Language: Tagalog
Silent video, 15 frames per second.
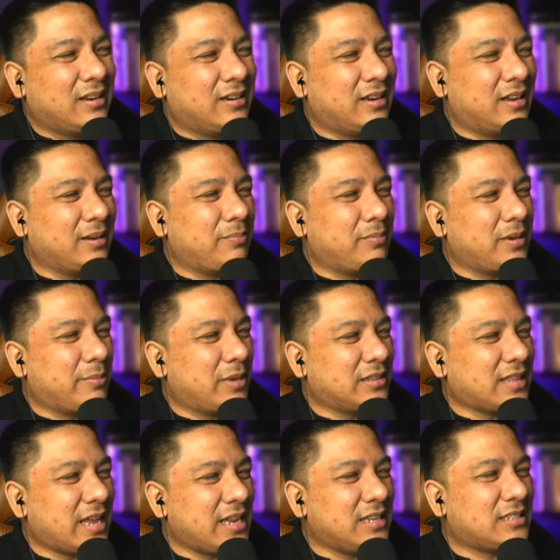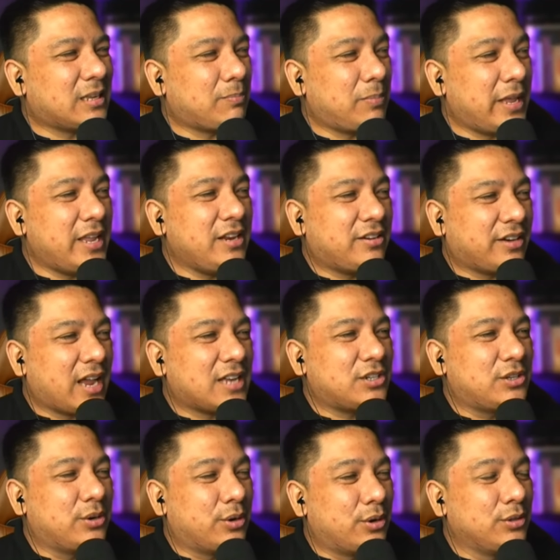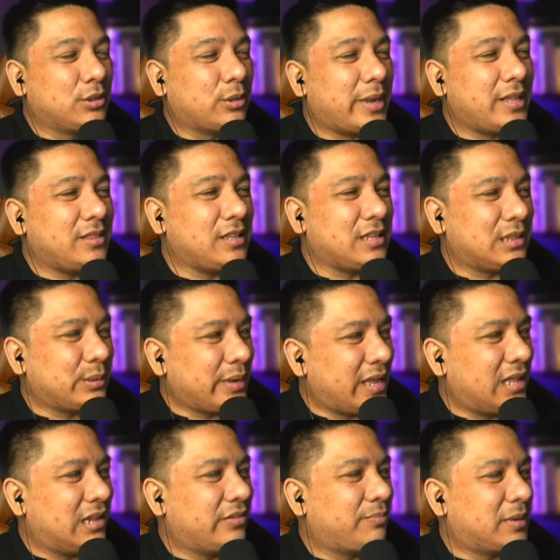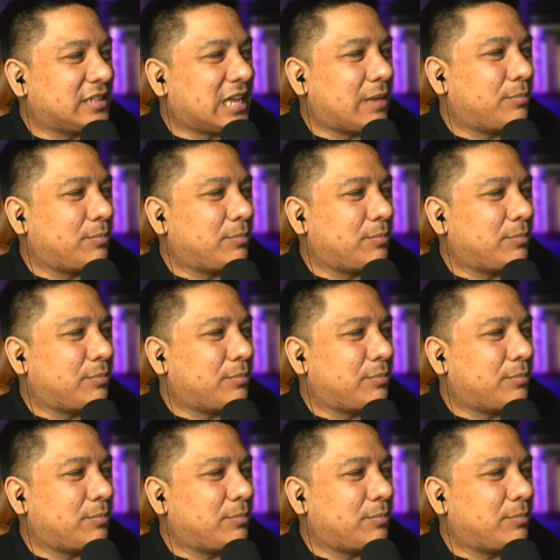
Nag, namatay sa plane crash noong 2012 matapos